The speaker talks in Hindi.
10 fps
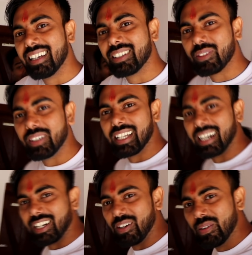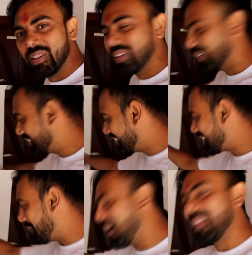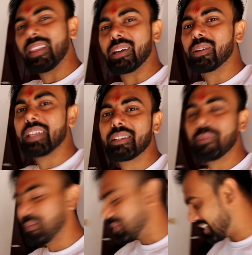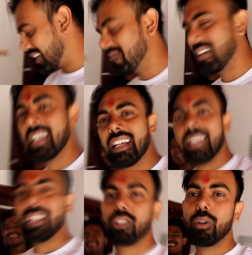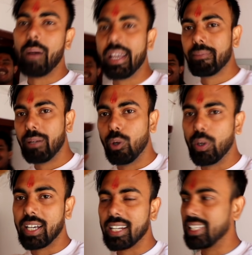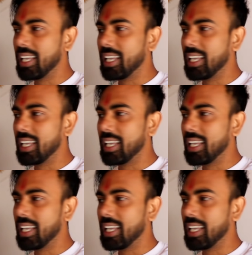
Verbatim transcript: इसको इधर हटाओ और ये सामान देखो ये जो भी बिखरा हुआ है इसको बाइक पे लोड करते